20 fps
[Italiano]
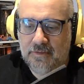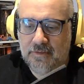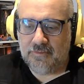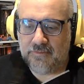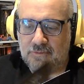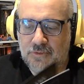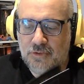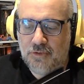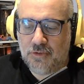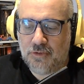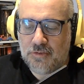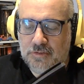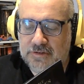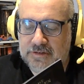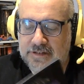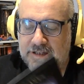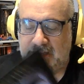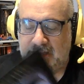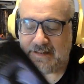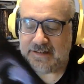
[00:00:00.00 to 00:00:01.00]
con
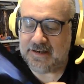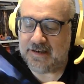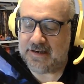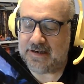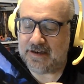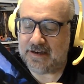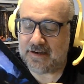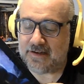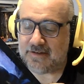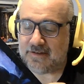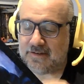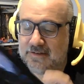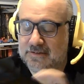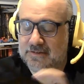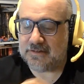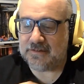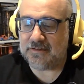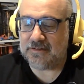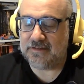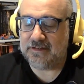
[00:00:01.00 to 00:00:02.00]
dedica
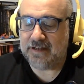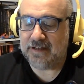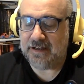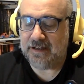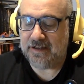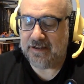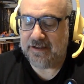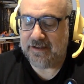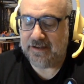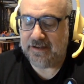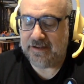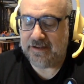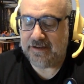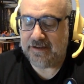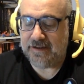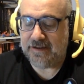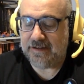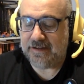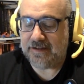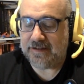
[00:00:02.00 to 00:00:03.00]

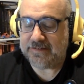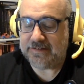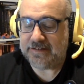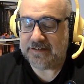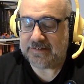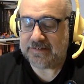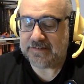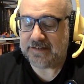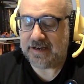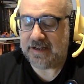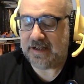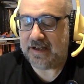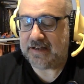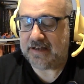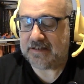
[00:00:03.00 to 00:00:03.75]
del, di Andreas